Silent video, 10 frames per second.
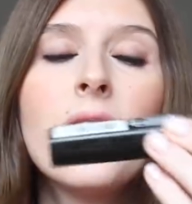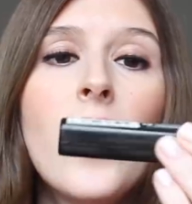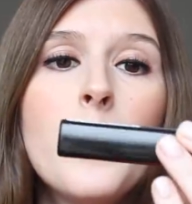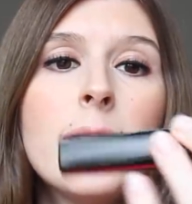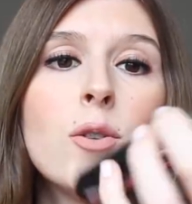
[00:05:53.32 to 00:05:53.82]

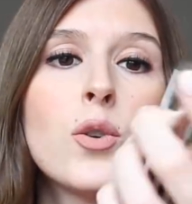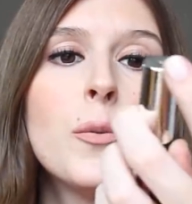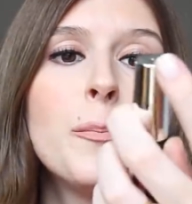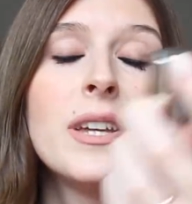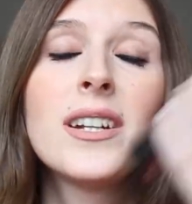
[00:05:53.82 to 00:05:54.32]
Devam
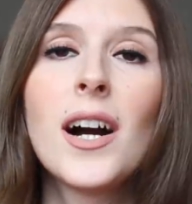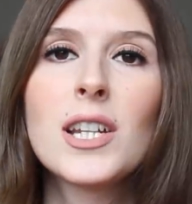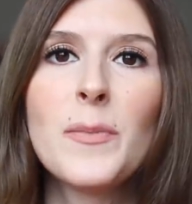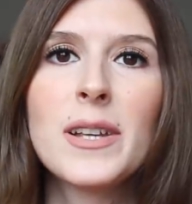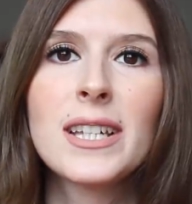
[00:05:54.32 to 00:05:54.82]
ediyorum. Bir
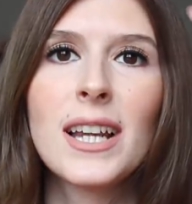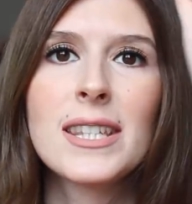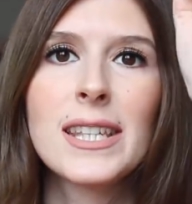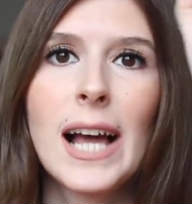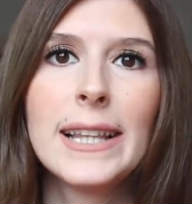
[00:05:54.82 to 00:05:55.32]
kaş
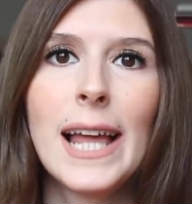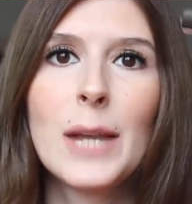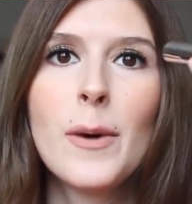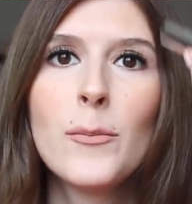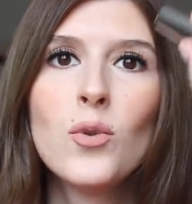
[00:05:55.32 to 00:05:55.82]
maskarası geldi elime.